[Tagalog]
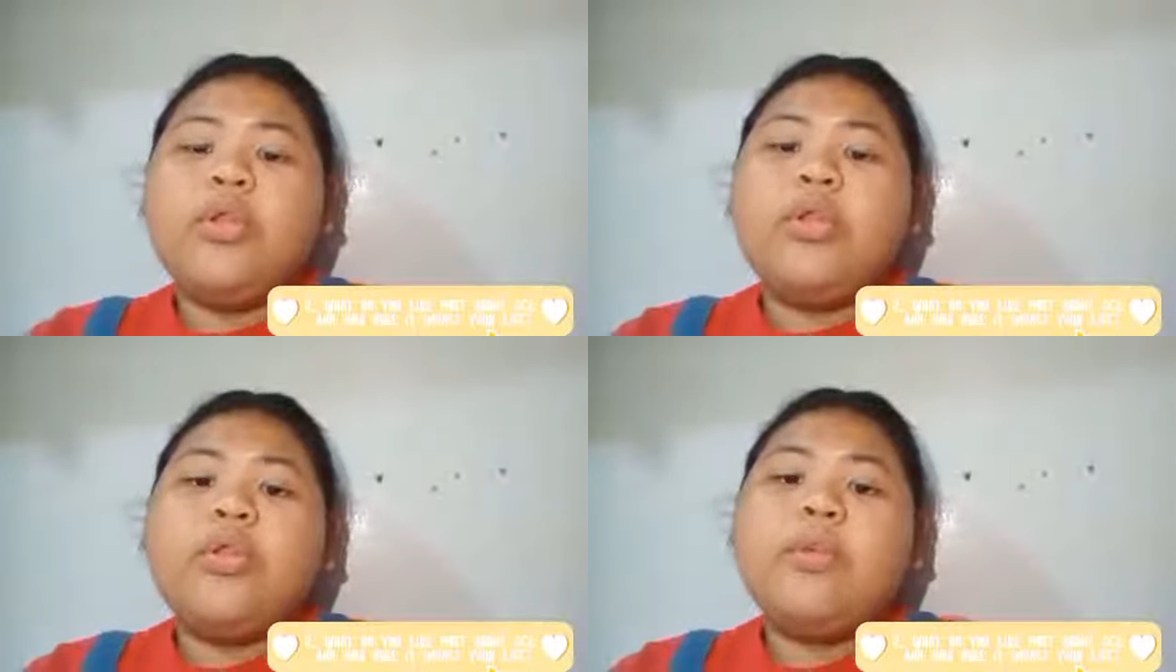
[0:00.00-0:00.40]

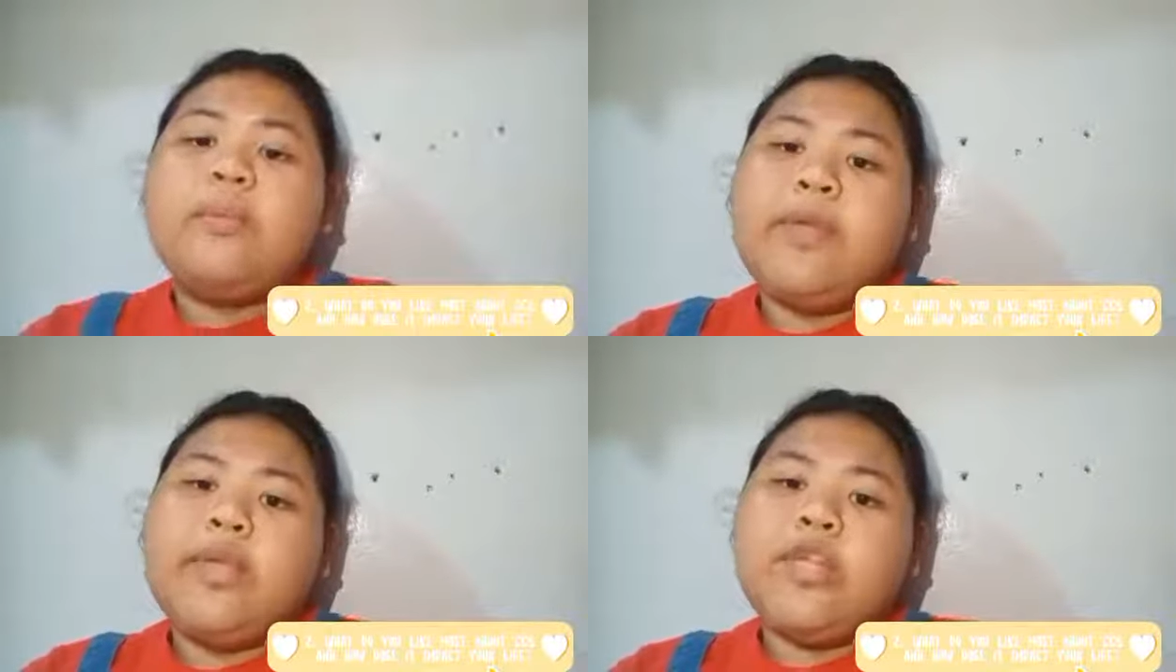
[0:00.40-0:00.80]
to
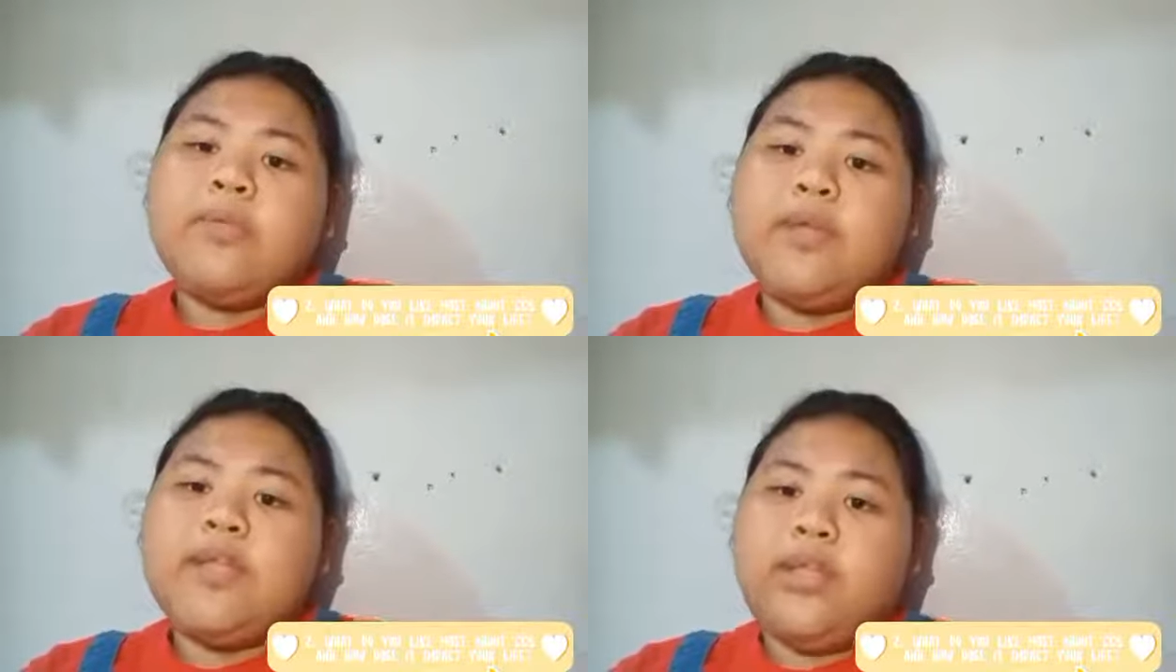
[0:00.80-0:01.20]
finish my
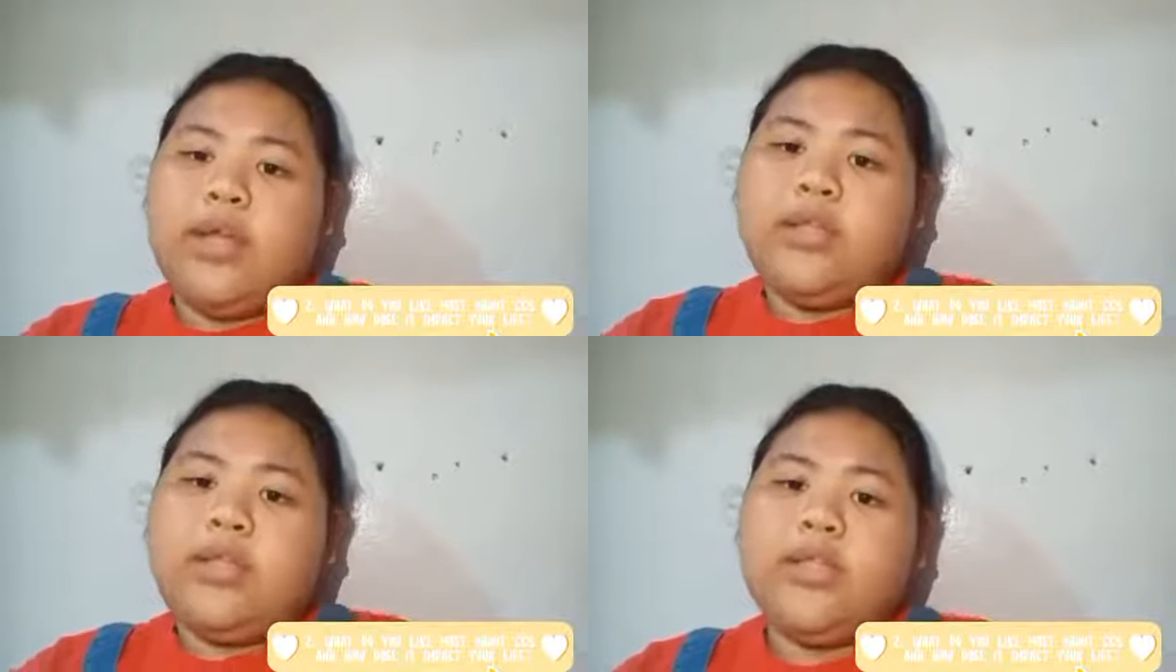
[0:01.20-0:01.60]

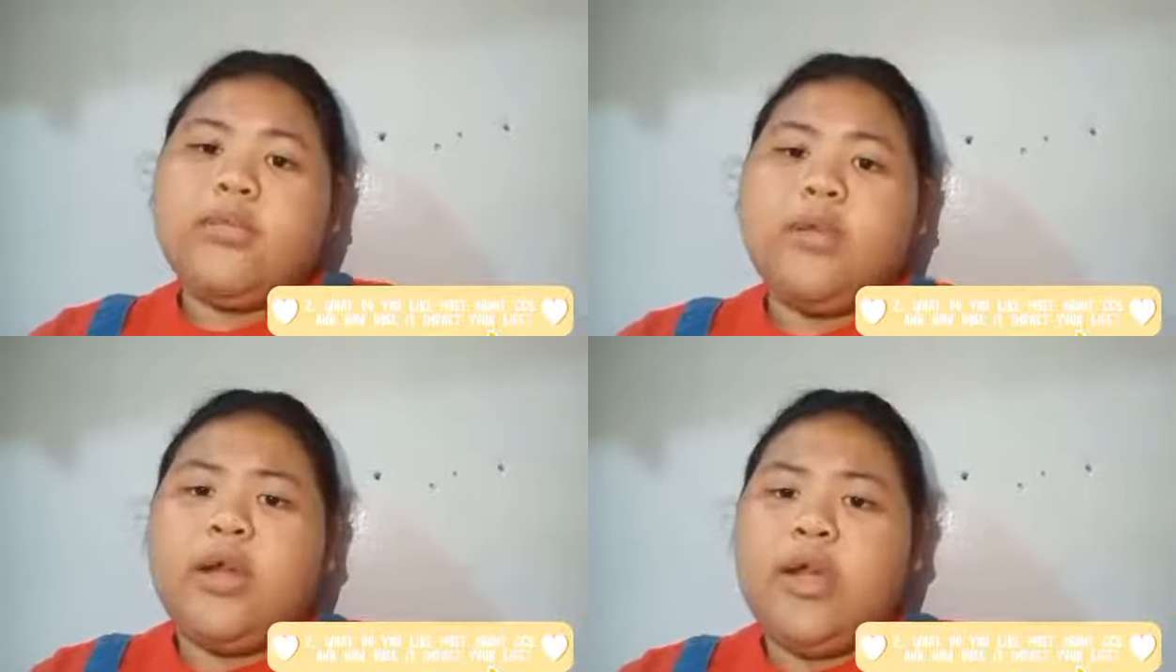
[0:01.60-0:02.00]
studies,
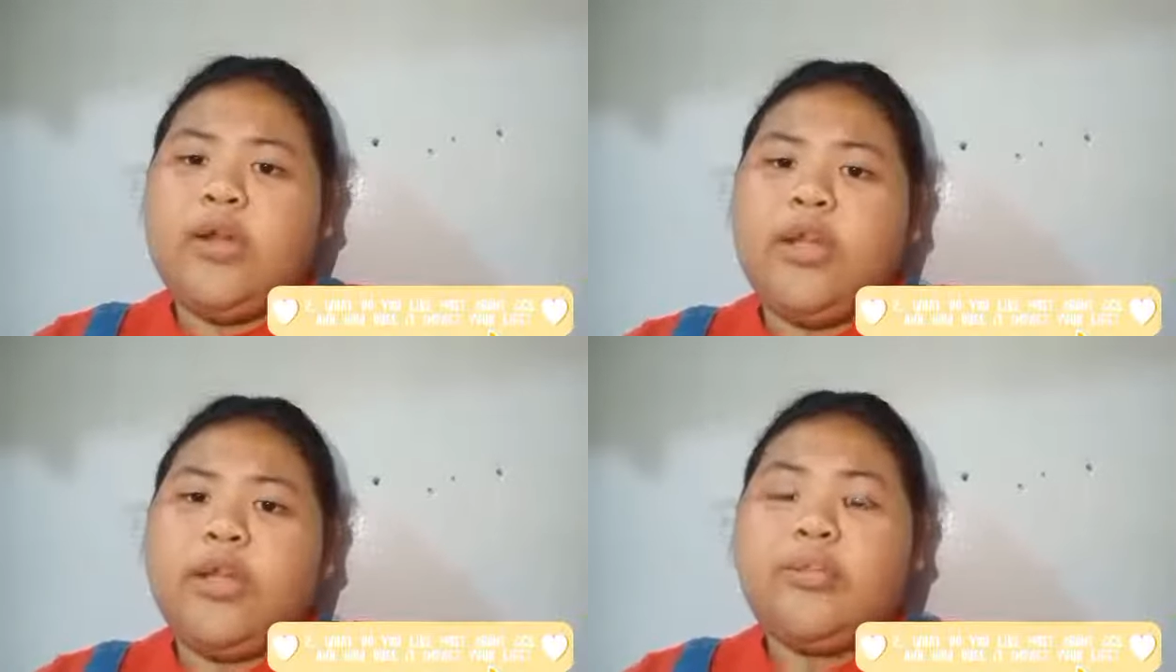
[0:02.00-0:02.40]

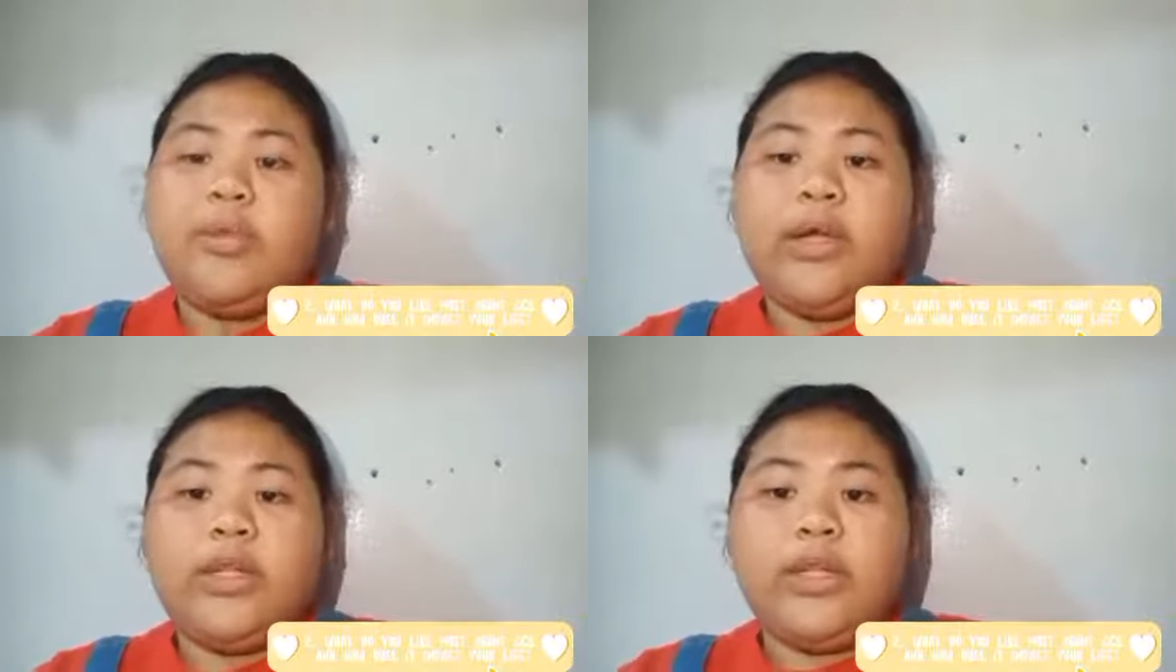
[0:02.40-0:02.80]
magkaroon ng
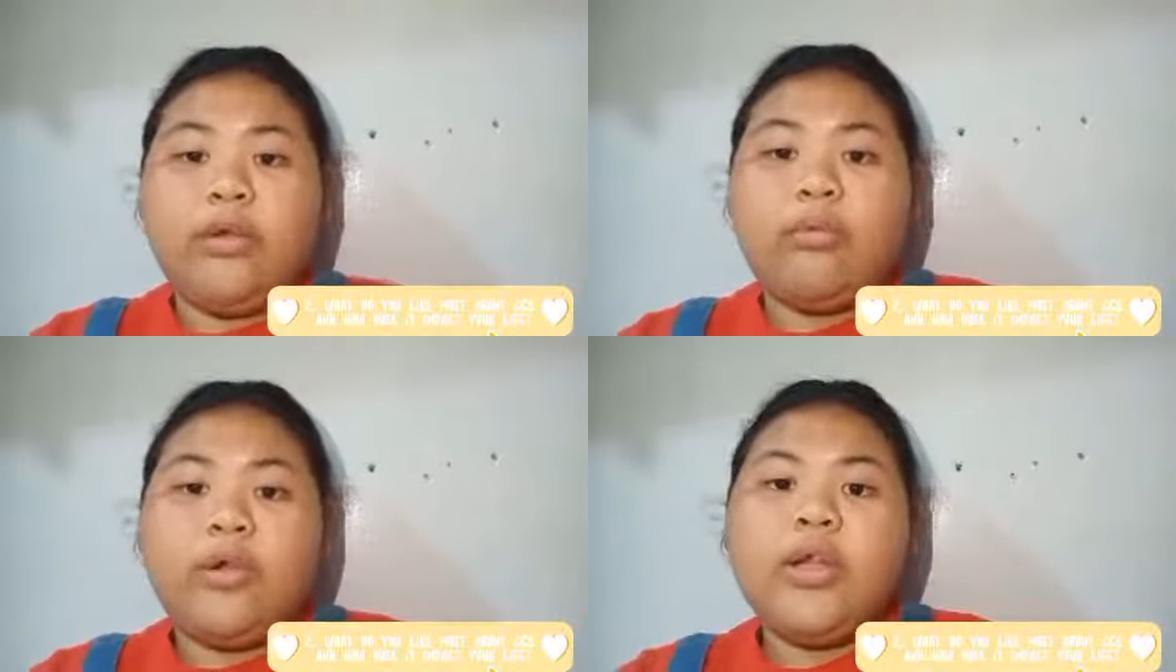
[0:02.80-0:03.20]
magandang
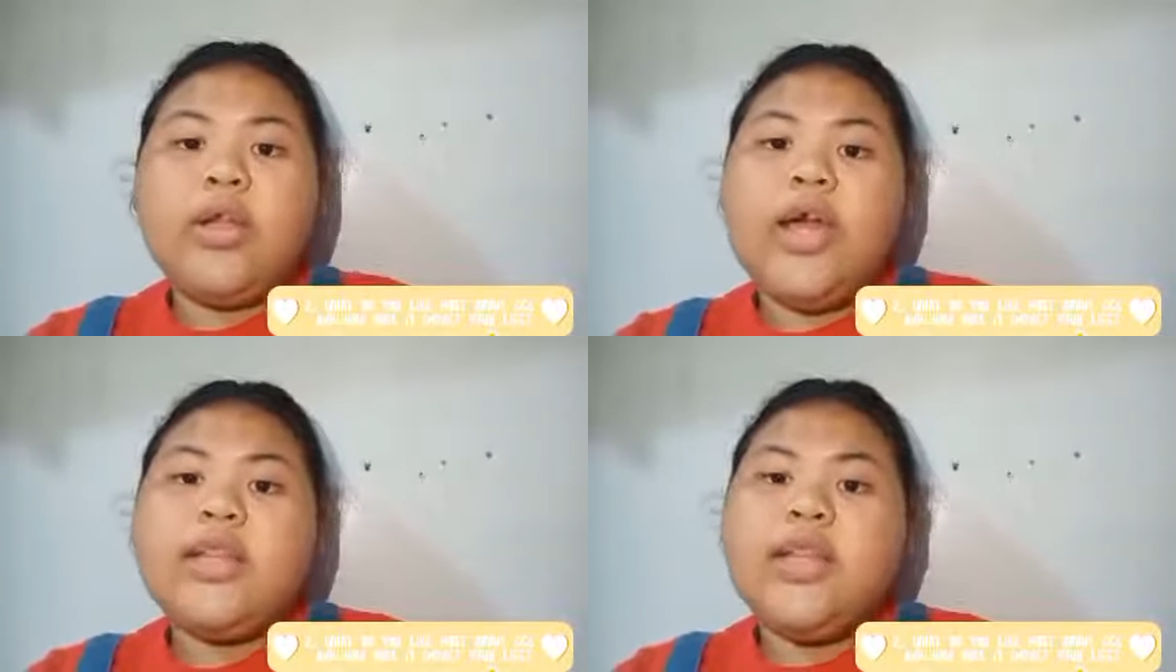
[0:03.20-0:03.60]
work
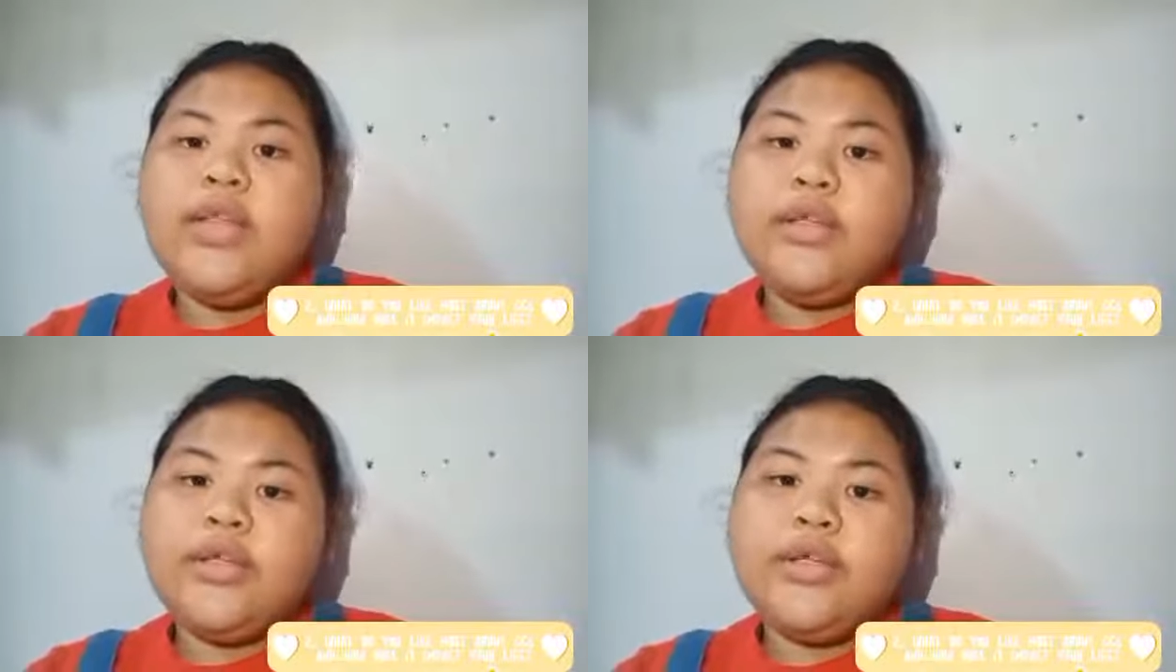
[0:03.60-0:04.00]
at
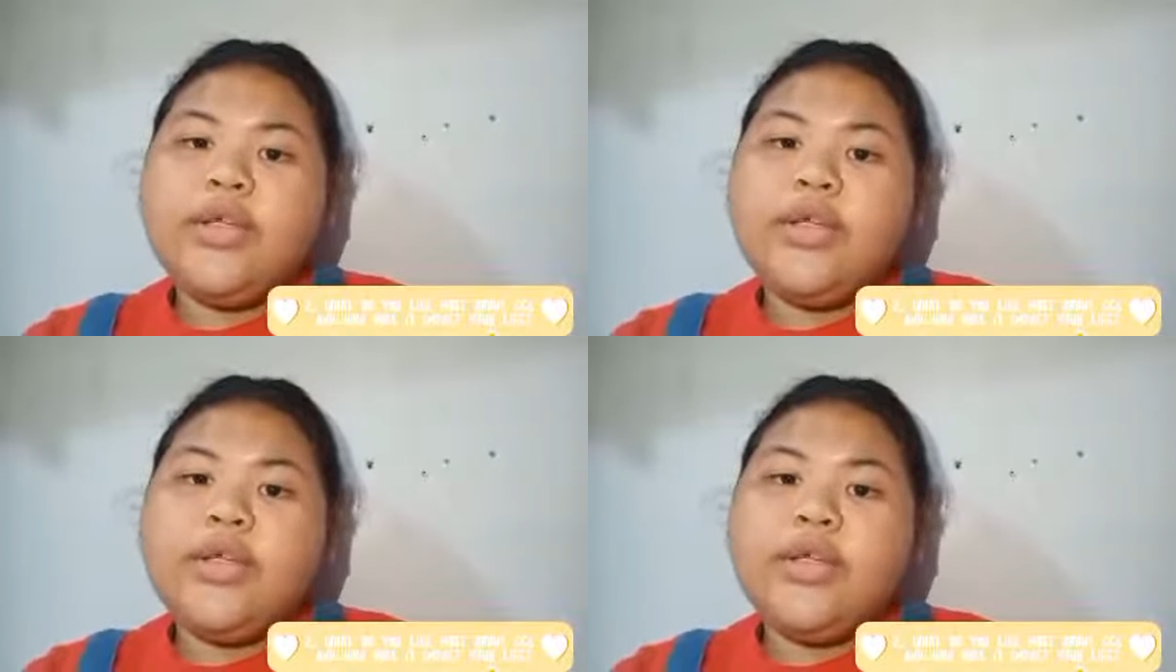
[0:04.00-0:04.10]
later,